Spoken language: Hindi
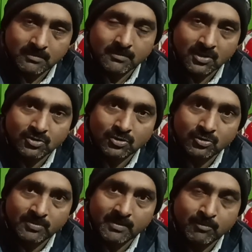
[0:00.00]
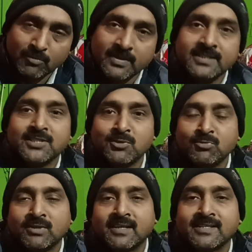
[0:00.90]
बॉक्स होता है उसमें मैं आपको मैसेज दे
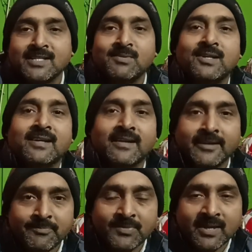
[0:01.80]
दूँगा कैसा बना है खाना